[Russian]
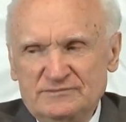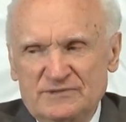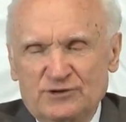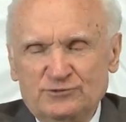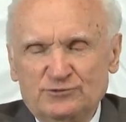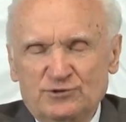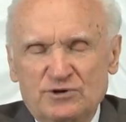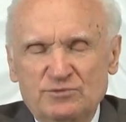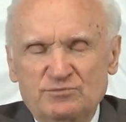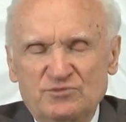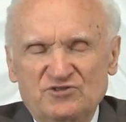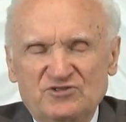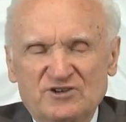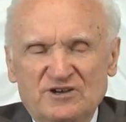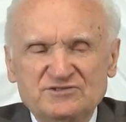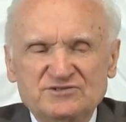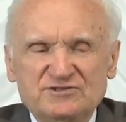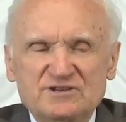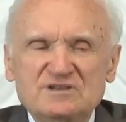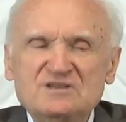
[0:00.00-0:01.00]
которые мы
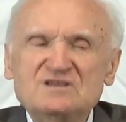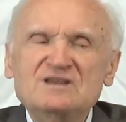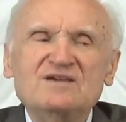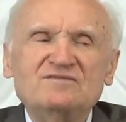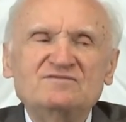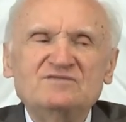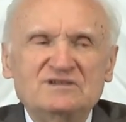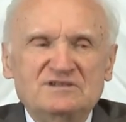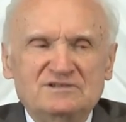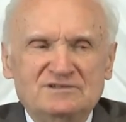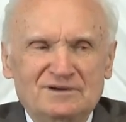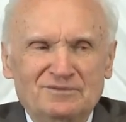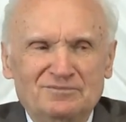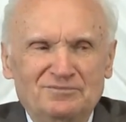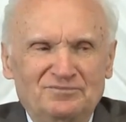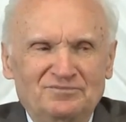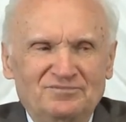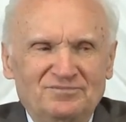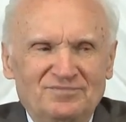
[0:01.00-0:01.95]
часто не видим.